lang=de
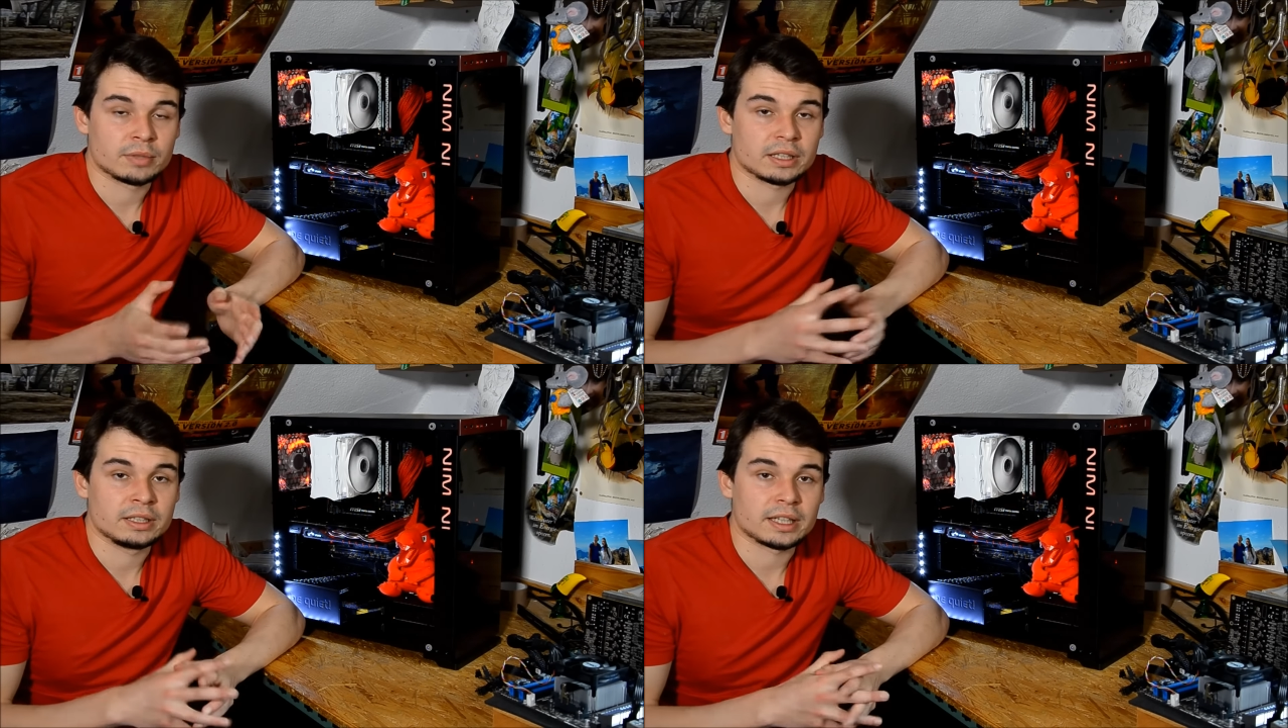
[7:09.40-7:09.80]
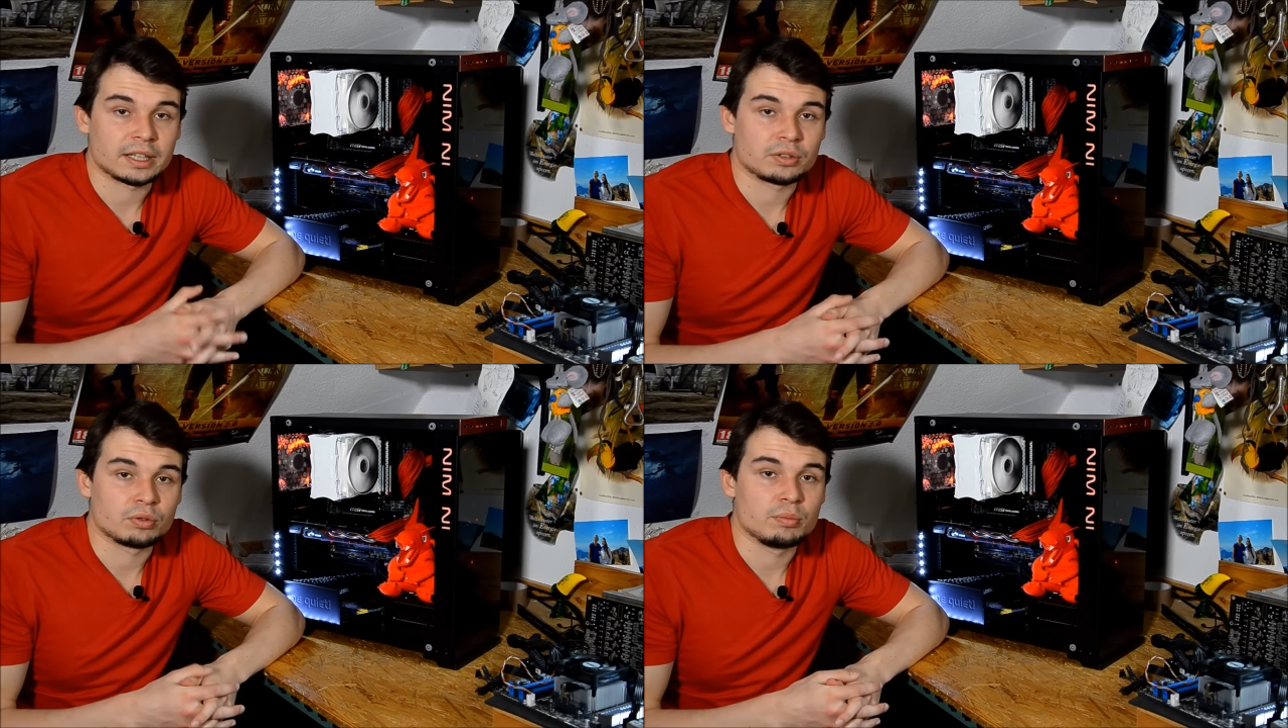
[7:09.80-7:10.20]
in der
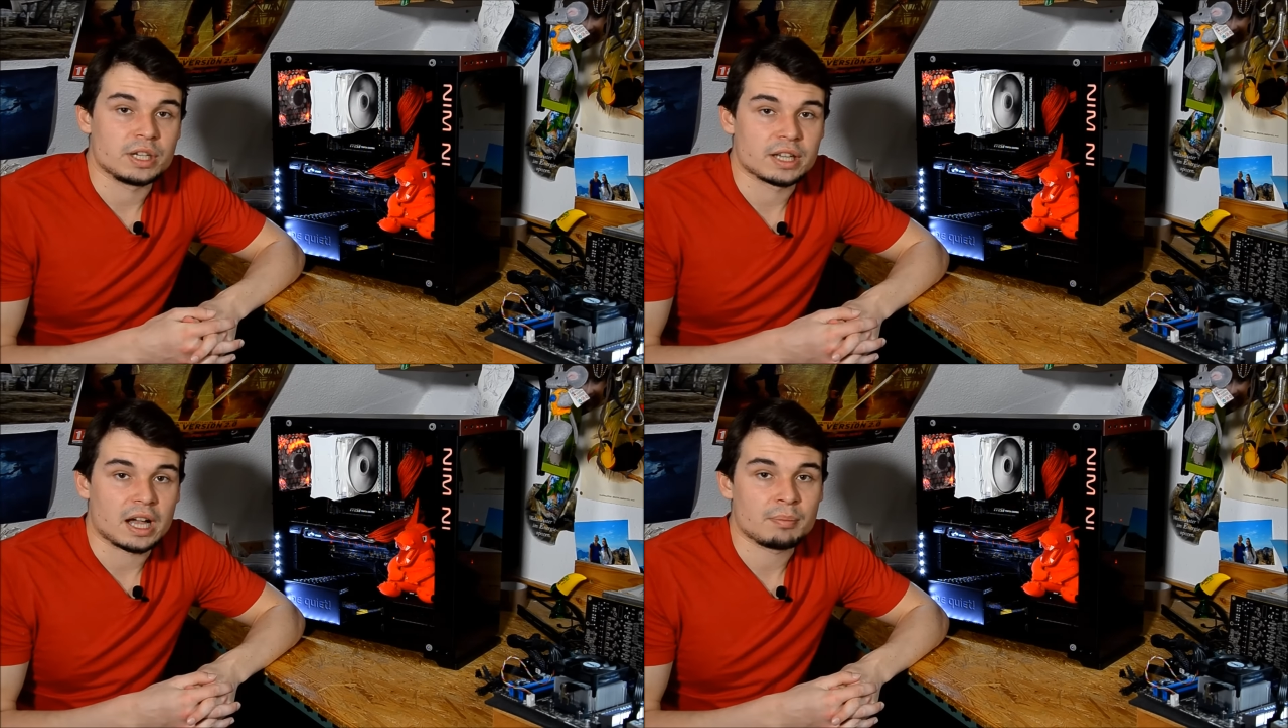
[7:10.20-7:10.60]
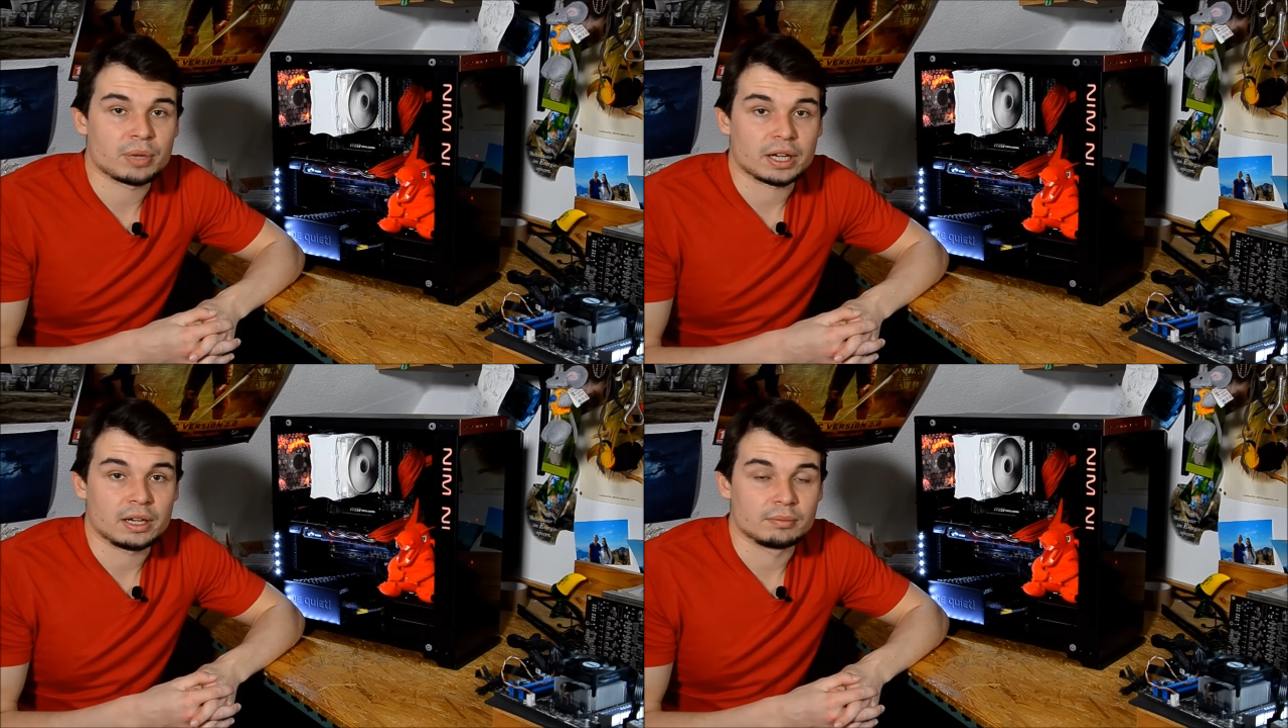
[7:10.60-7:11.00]
Richtung Mitte
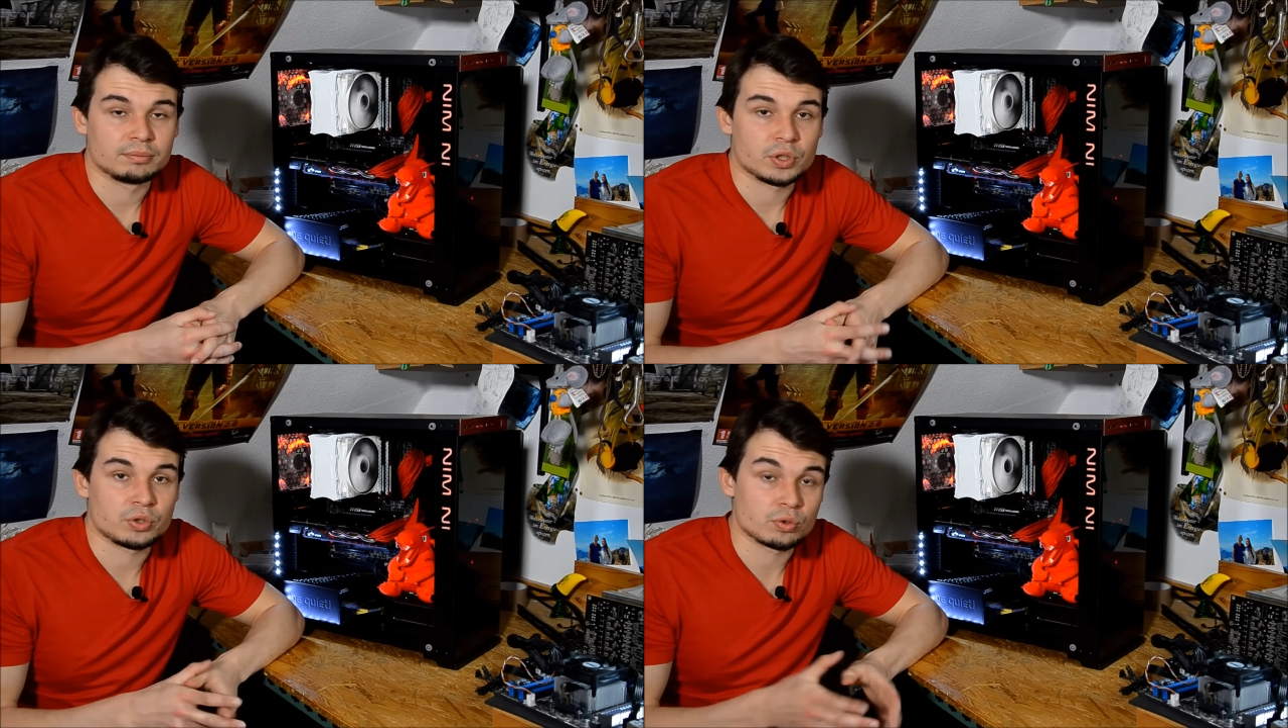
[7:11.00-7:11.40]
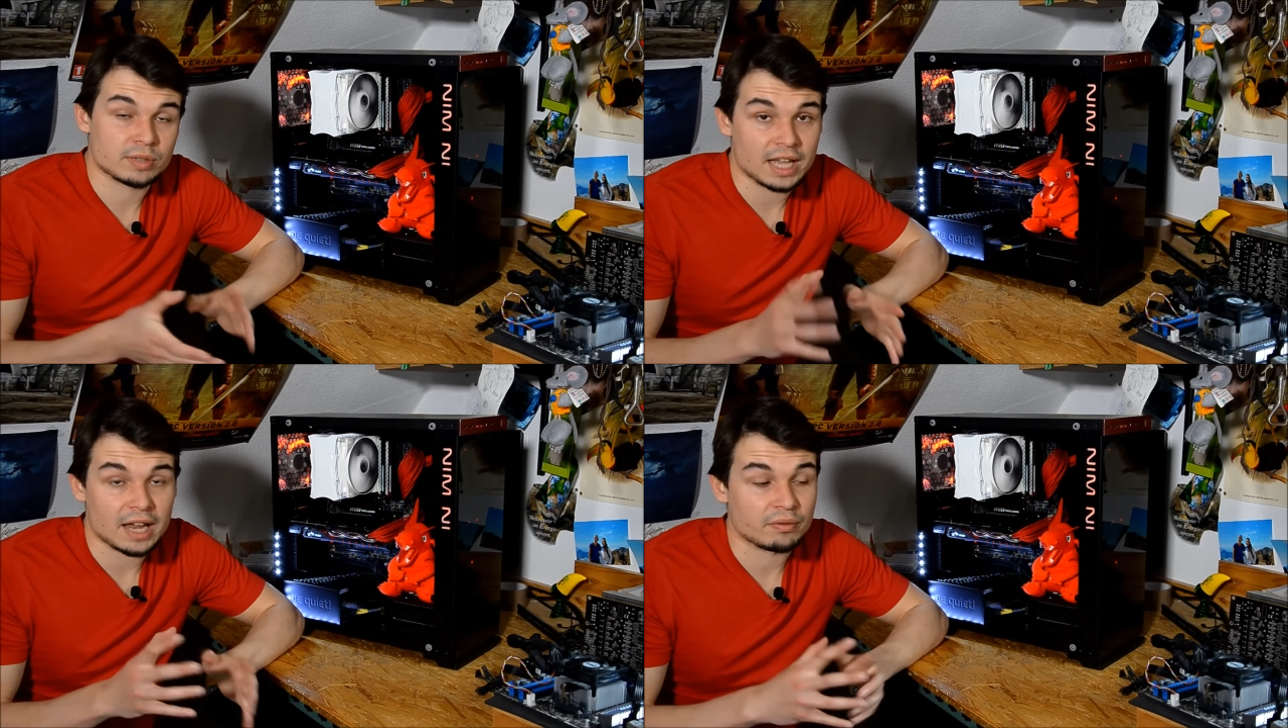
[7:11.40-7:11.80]
April,
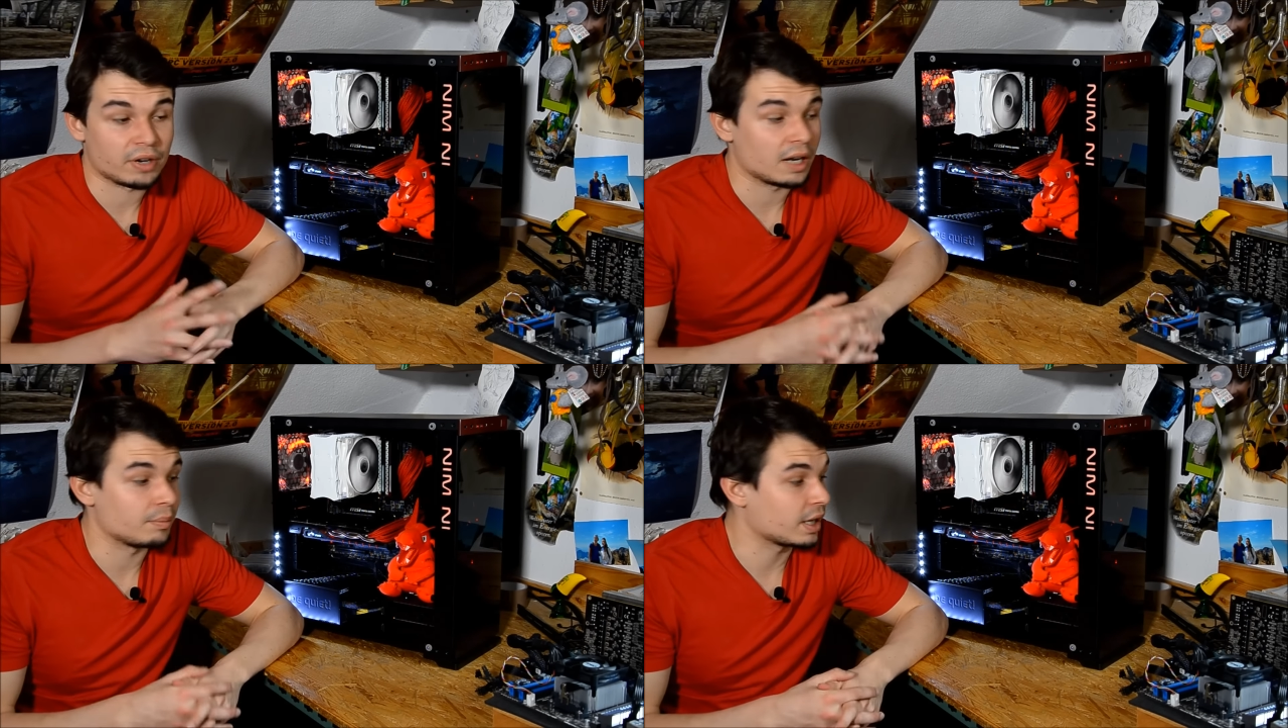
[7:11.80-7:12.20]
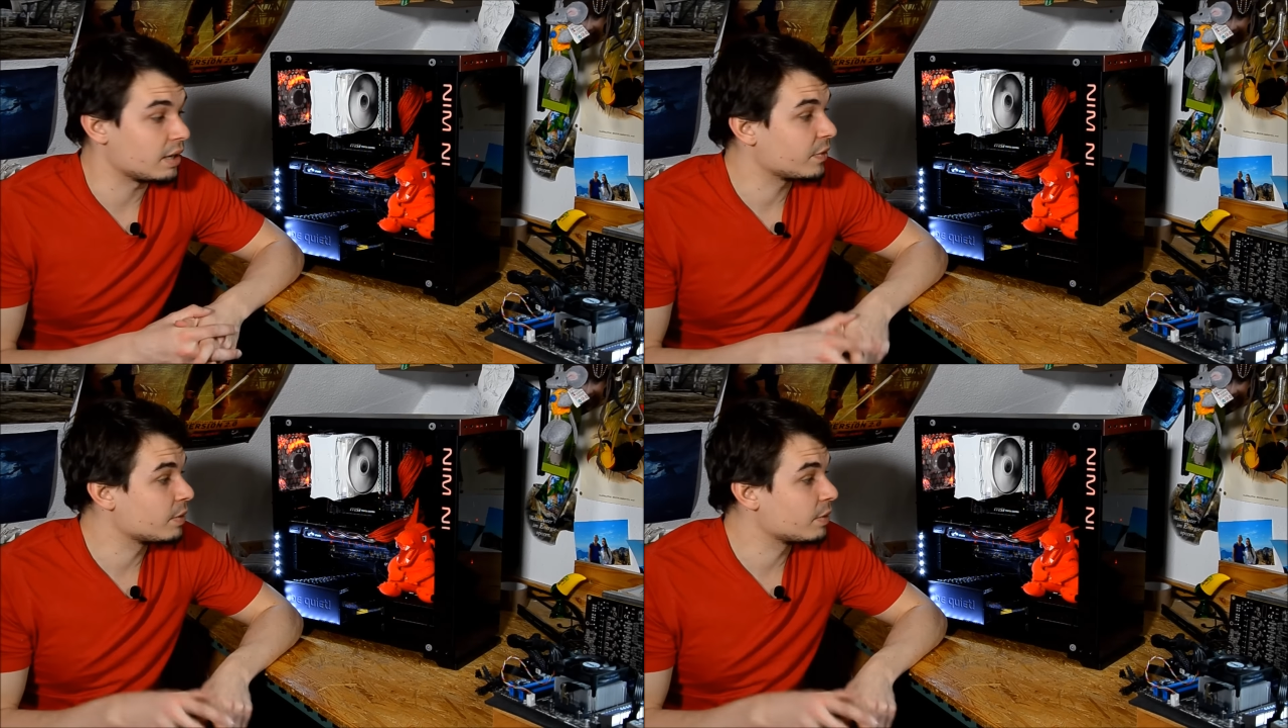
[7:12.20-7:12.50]
beziehungsweise Anfang April.